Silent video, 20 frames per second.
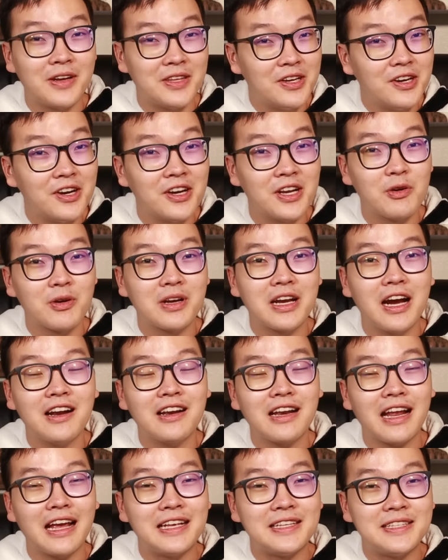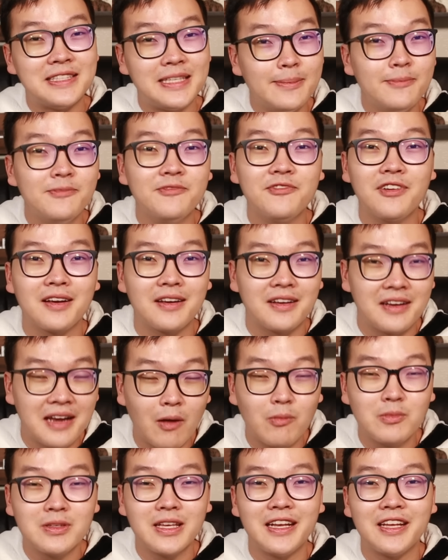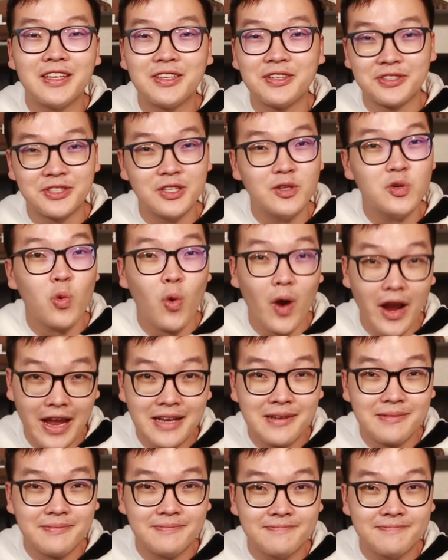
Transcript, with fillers: và những người đầu cơ này chiếm phần đông trên thị trường chứng khoán